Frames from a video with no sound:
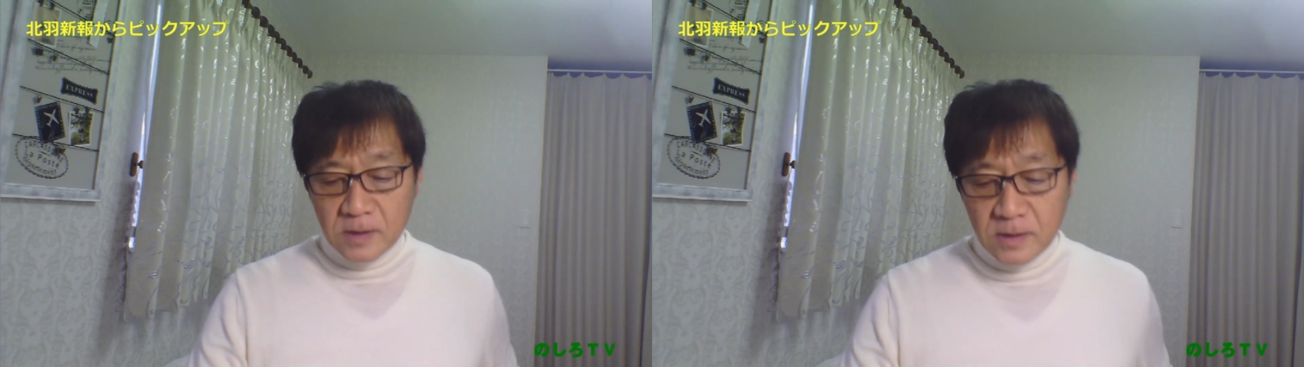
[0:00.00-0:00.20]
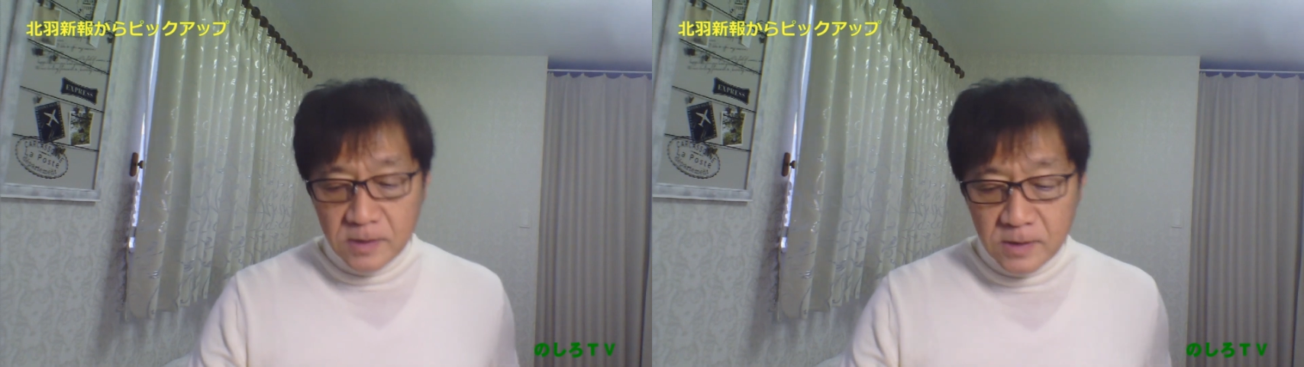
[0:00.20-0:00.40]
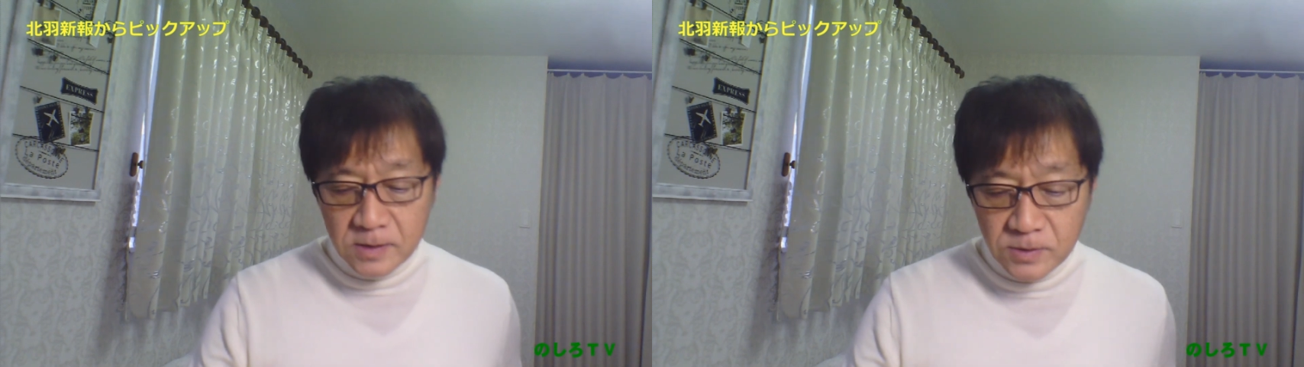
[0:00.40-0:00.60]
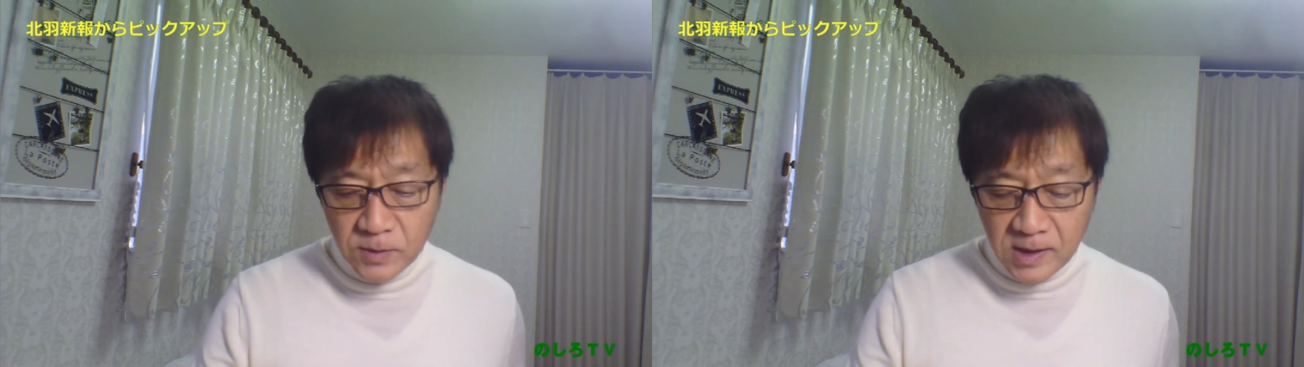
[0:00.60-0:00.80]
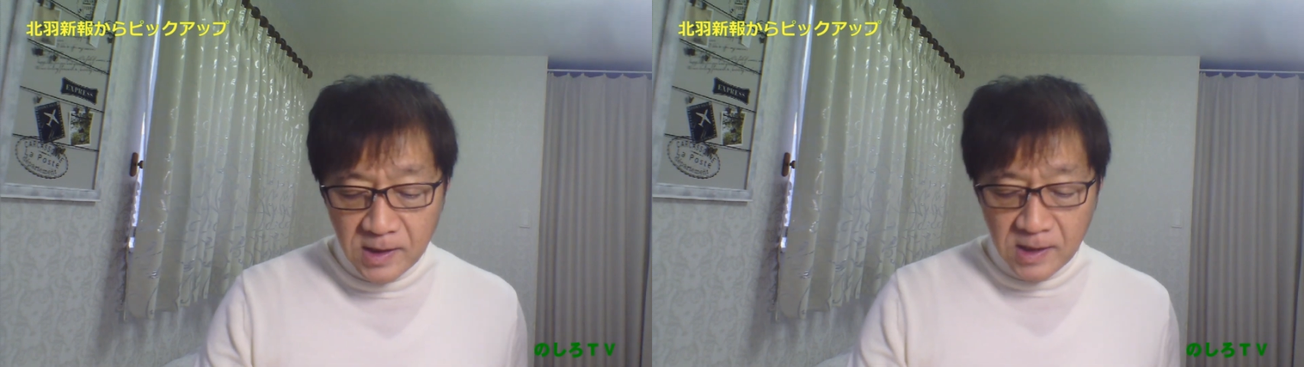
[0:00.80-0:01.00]
それ
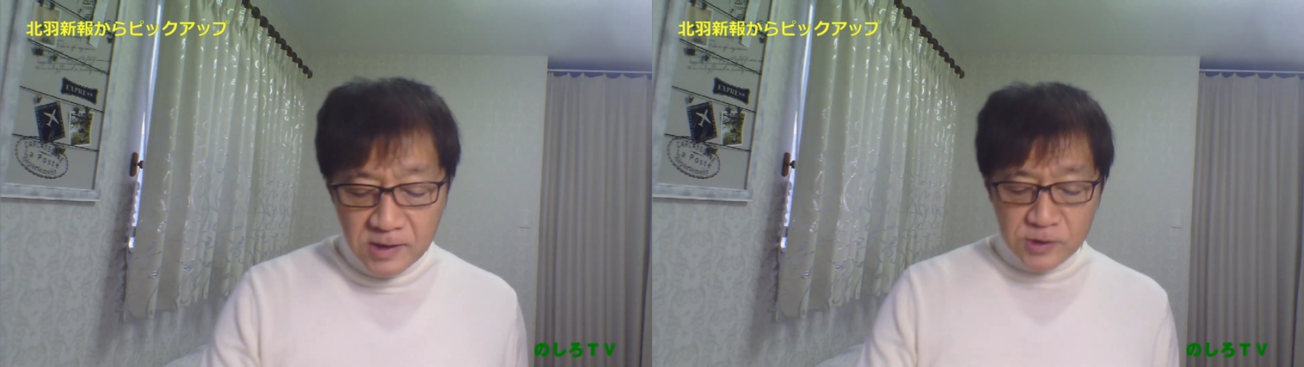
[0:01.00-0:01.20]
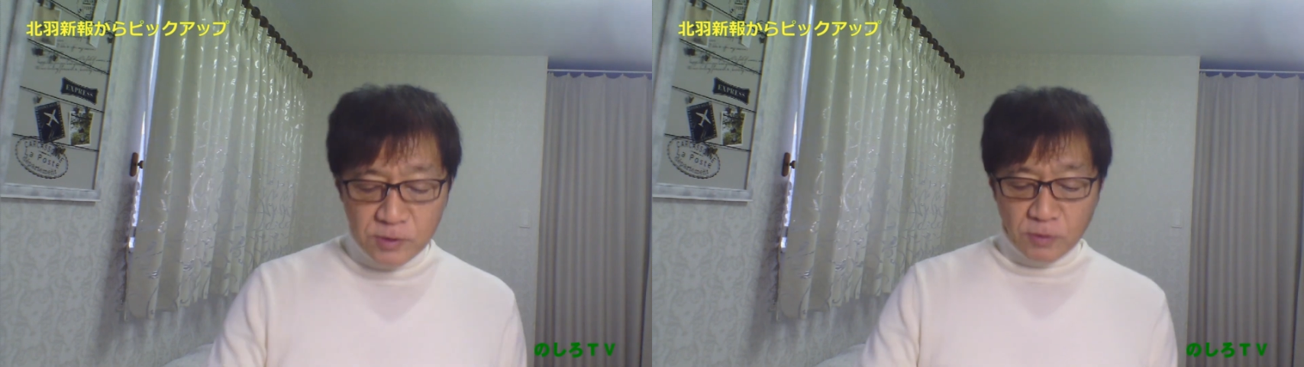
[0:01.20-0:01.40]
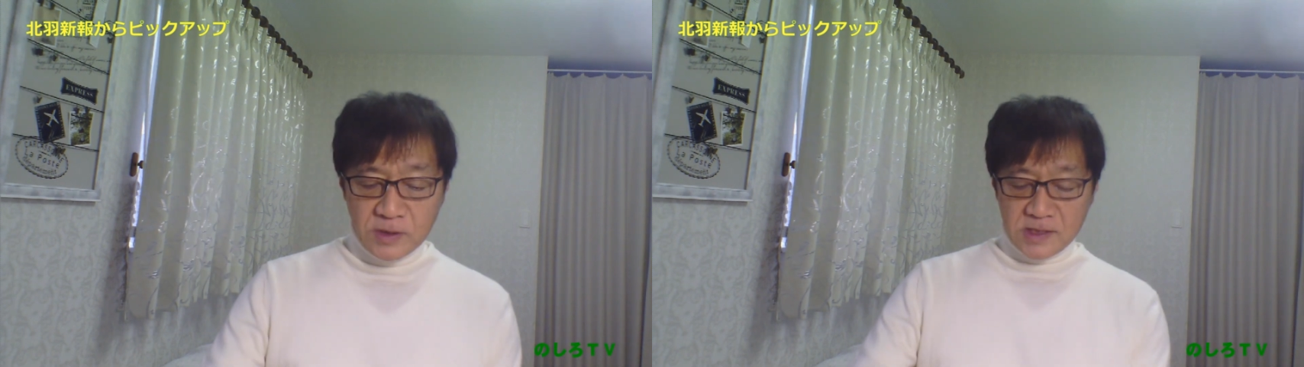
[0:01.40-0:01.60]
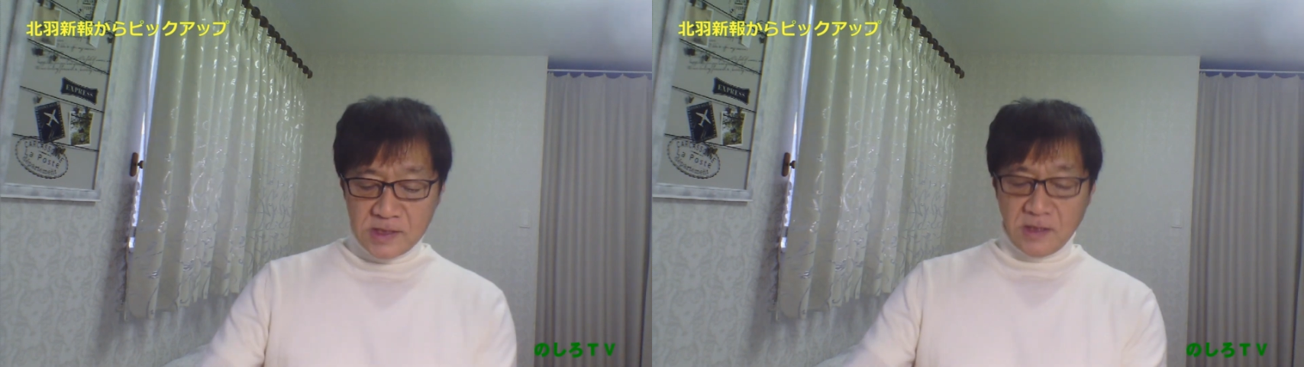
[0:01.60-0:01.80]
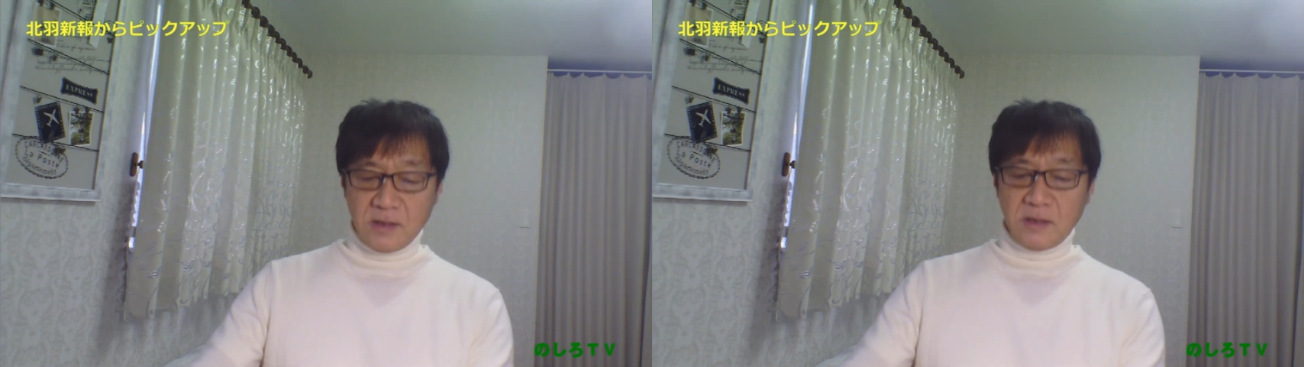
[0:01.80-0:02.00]
から26日、
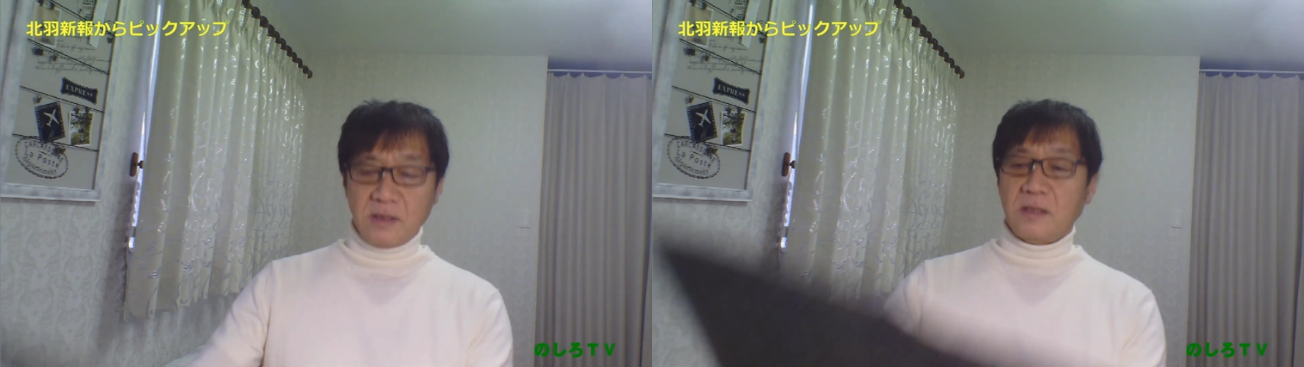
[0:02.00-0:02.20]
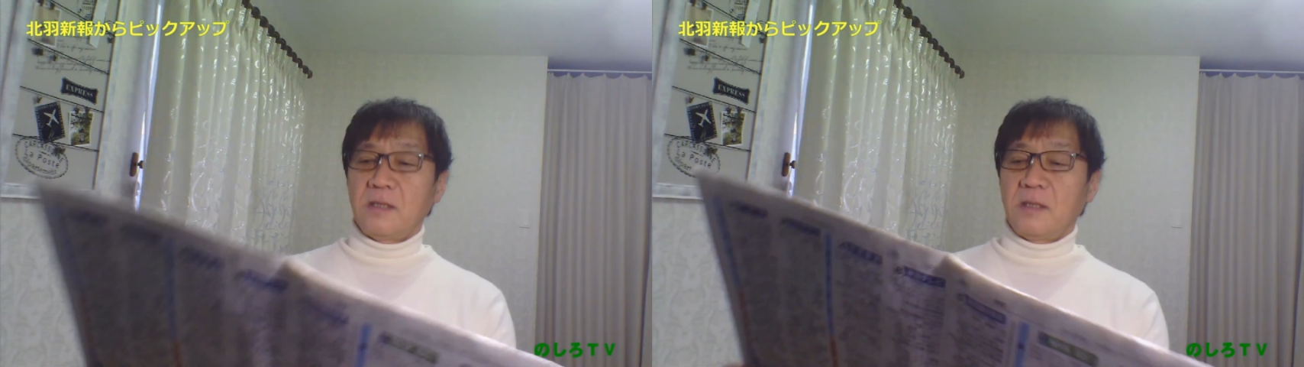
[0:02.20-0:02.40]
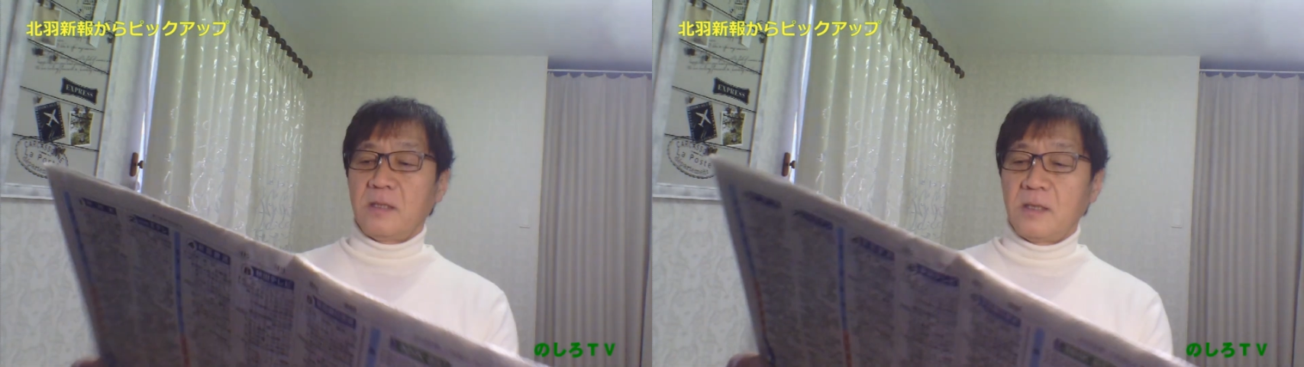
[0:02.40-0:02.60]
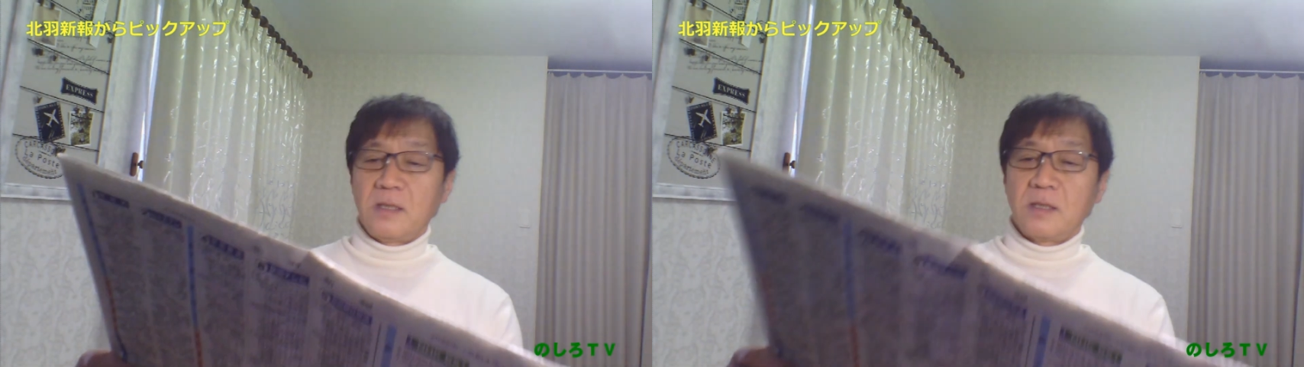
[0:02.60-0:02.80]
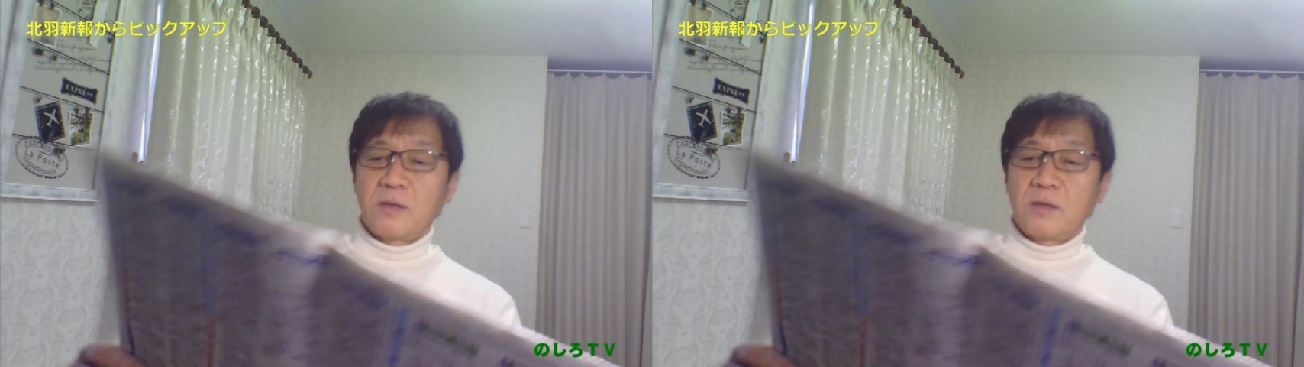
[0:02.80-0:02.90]
えー、